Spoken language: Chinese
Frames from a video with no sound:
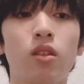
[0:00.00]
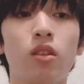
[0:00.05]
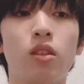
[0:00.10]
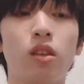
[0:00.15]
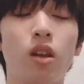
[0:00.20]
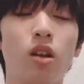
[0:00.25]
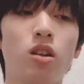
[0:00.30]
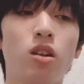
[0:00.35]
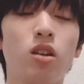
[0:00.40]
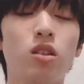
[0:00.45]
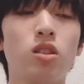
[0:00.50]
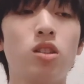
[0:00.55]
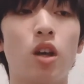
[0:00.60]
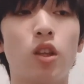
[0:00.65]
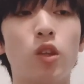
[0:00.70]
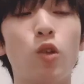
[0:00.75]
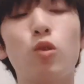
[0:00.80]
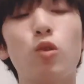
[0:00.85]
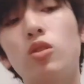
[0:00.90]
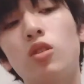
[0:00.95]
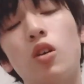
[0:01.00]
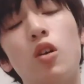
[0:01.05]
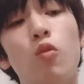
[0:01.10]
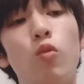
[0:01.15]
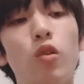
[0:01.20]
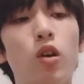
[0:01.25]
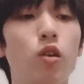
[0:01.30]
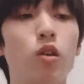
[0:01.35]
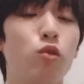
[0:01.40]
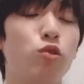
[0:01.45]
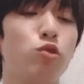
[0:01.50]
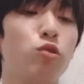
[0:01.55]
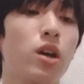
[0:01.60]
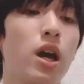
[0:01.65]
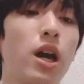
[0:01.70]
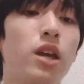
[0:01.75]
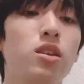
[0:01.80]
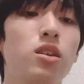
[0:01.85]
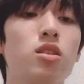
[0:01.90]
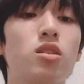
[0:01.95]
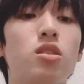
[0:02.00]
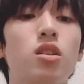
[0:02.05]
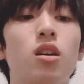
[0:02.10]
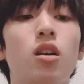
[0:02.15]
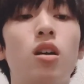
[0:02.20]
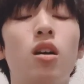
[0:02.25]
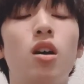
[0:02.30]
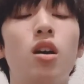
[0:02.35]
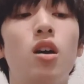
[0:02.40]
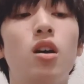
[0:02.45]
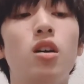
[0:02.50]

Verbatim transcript: 当然长痘之后我也有去看医生，